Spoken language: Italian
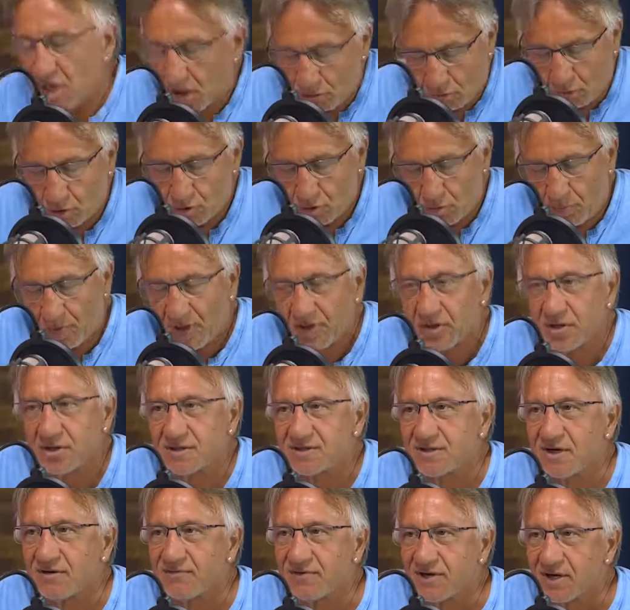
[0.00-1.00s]
certo, diciamo per chi, di
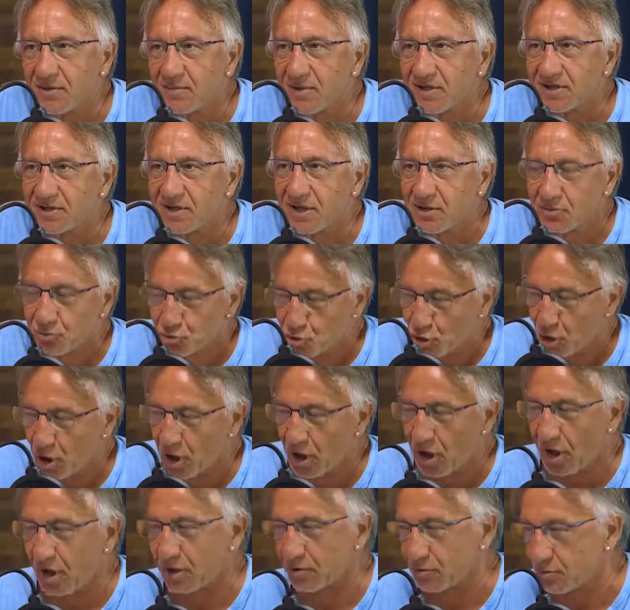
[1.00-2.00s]
Salvini, per chi non... Matteo,
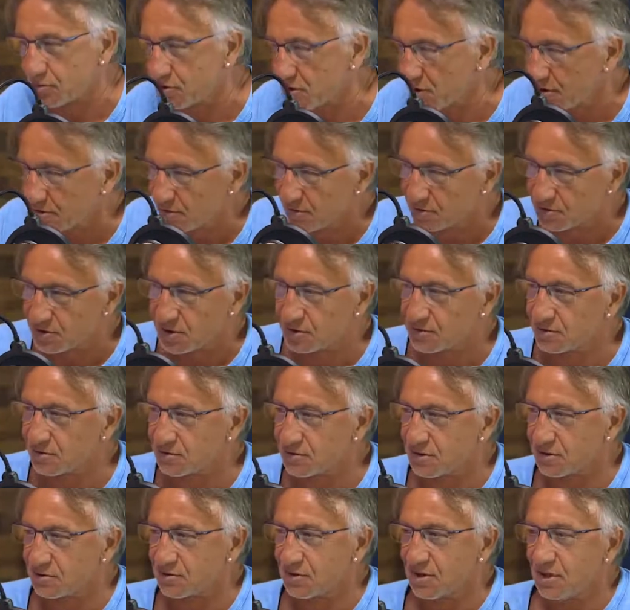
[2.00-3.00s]
certo. certo, certo,
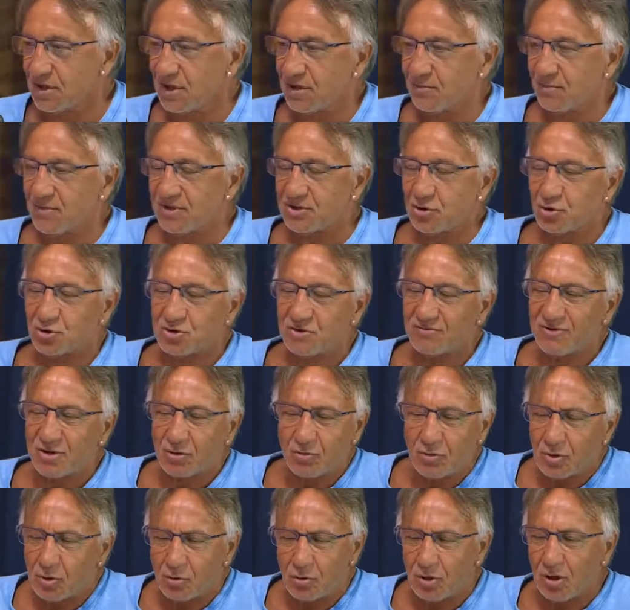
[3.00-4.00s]
certo, Matteo Salvini,
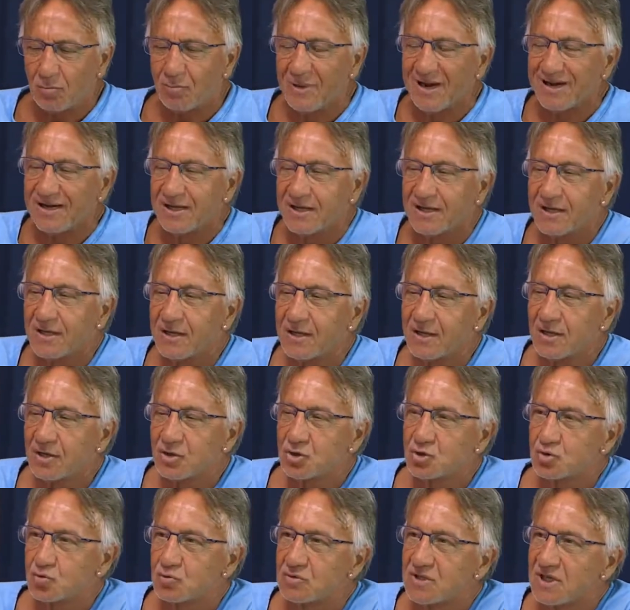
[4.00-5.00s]
quello con le mani
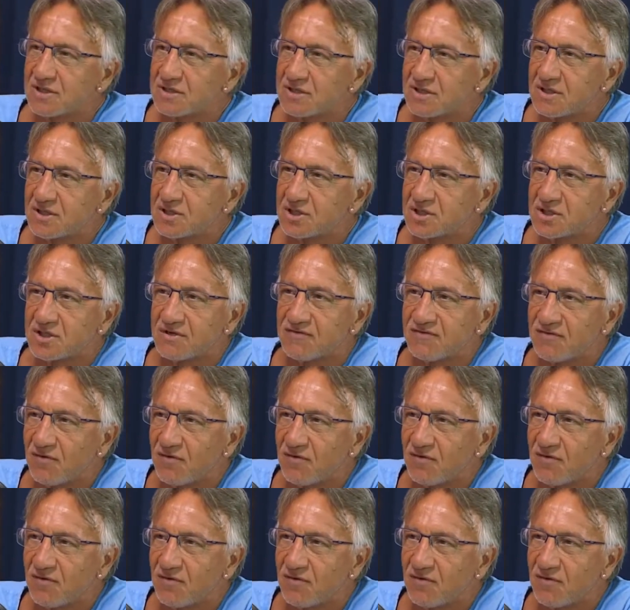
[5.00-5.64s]
sudaticce e